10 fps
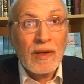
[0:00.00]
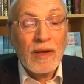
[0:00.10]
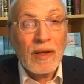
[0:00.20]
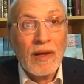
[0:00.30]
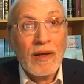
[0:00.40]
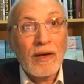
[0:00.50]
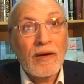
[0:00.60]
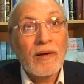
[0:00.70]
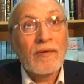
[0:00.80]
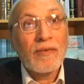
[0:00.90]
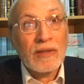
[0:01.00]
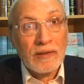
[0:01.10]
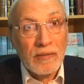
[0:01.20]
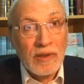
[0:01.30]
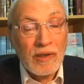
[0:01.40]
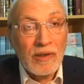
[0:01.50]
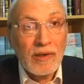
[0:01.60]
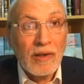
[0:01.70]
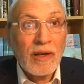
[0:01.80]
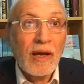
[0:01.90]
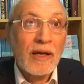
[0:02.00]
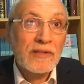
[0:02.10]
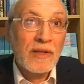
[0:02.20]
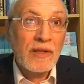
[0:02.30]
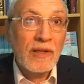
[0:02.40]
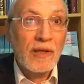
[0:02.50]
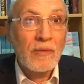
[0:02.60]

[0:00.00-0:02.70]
إلى فاطمية إلى حسنية